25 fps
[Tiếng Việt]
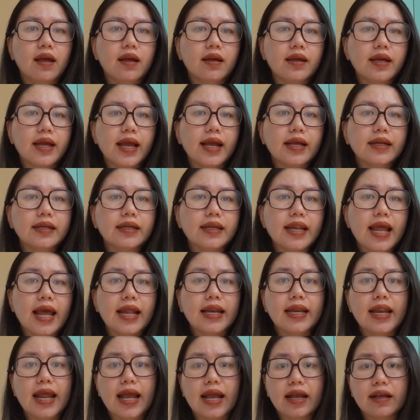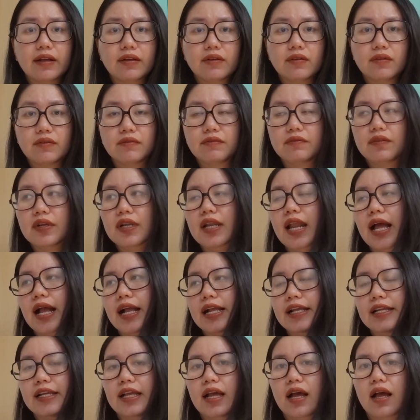khăn đa năng với
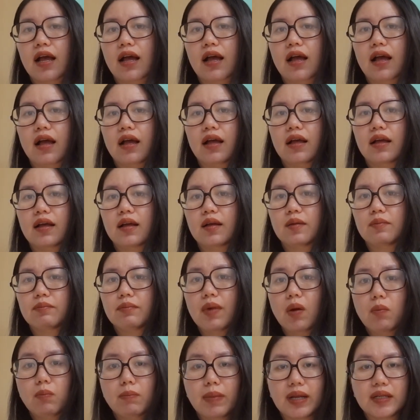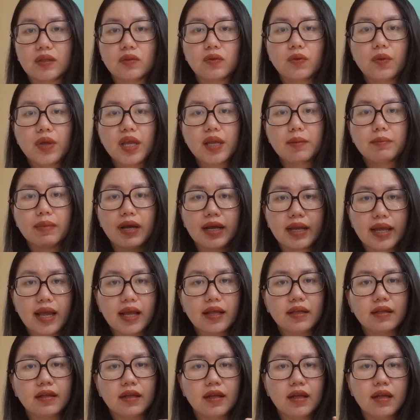lại bông bạch tuyết mà
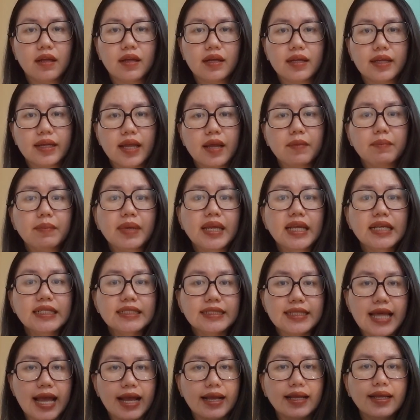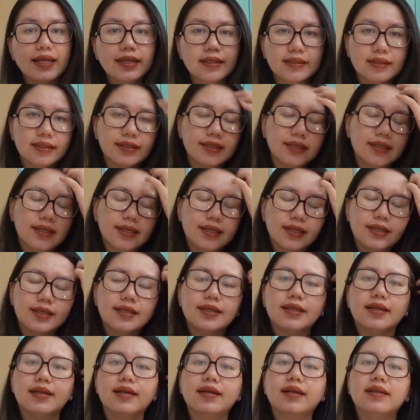cắt cắt miếng sẵn
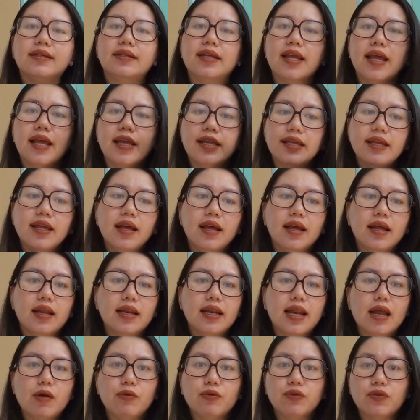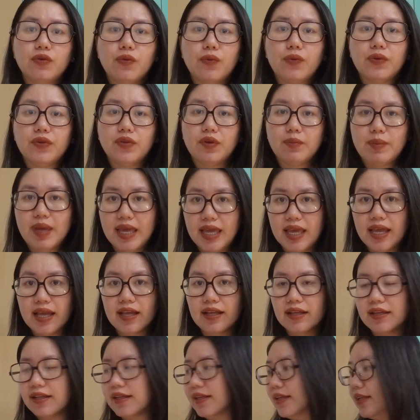để lau chùi cho bé
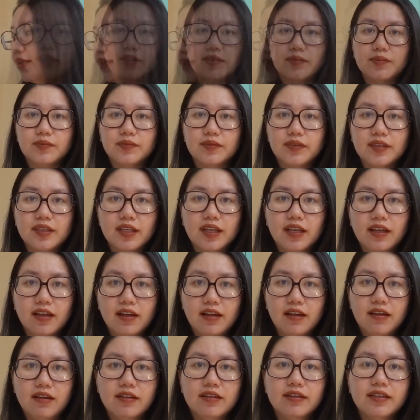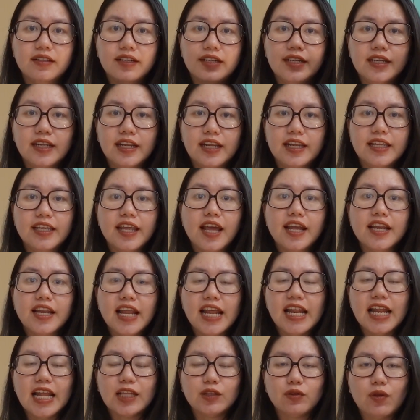À, thì trên
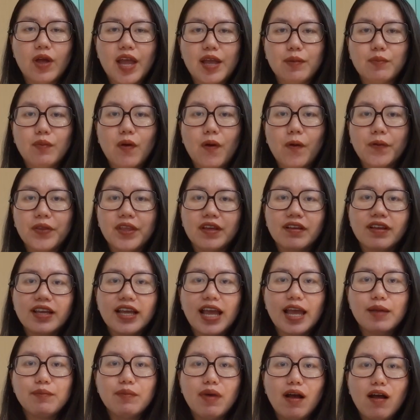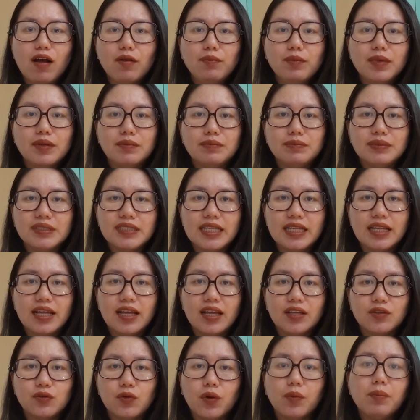đây là toàn bộ những cái món mình
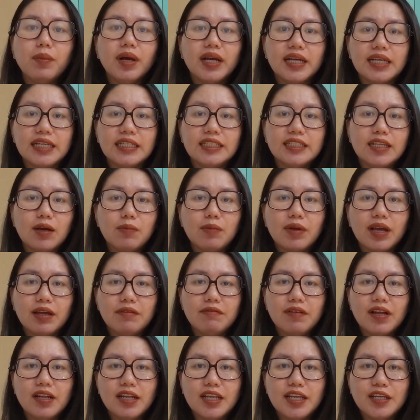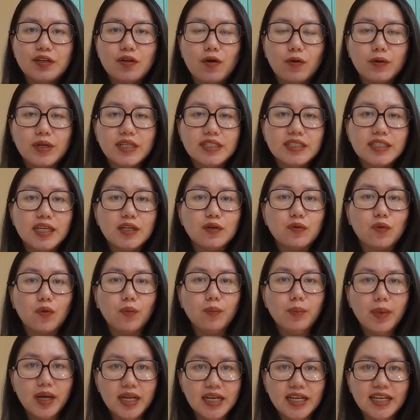à, chuẩn bị trong cái vali đồ đi sinh của
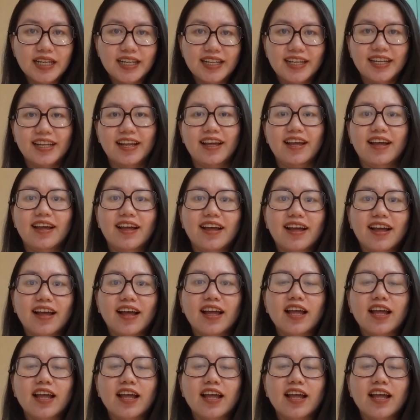mình à,